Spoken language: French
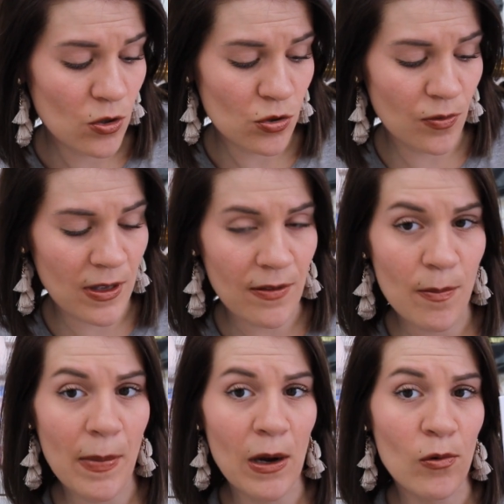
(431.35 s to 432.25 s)
sauf qu'il n'y
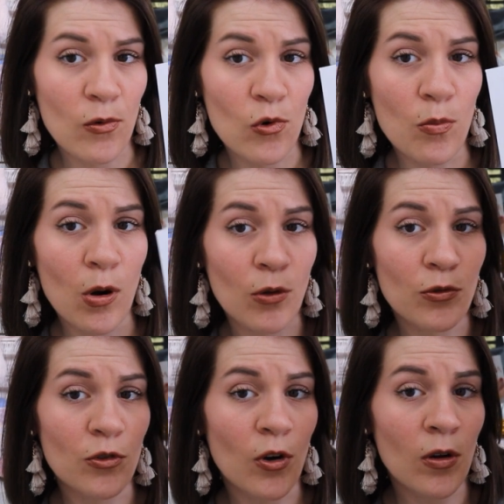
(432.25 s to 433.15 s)
avait pas le, blanc
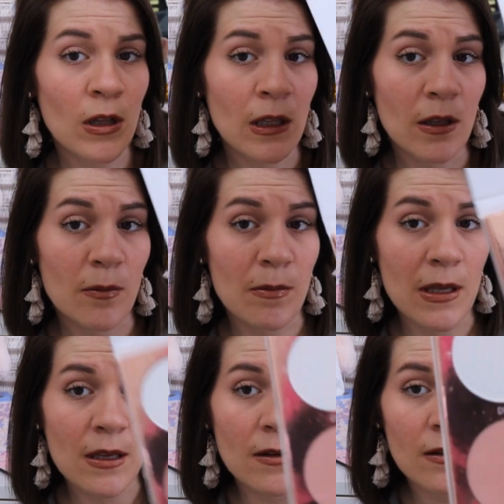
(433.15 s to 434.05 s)
dedans.
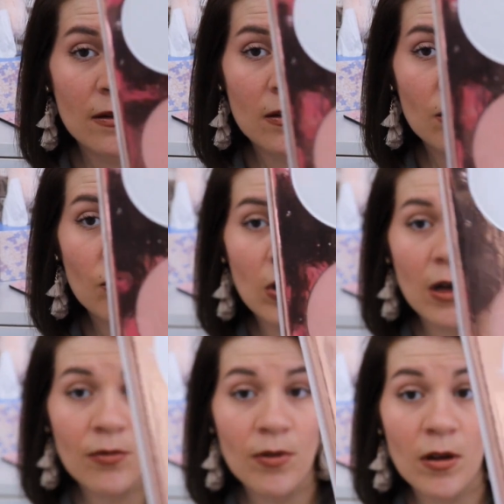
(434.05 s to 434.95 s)
Mais
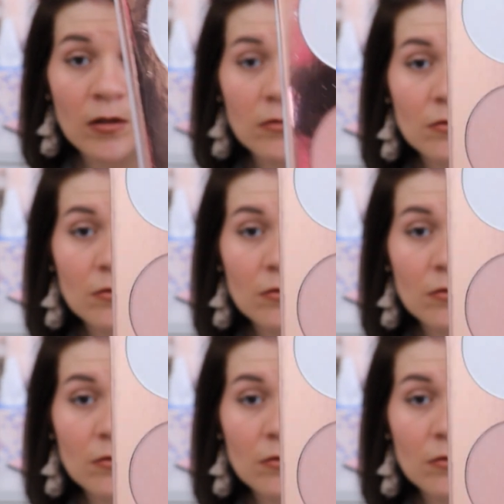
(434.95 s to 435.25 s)
voilà, enfin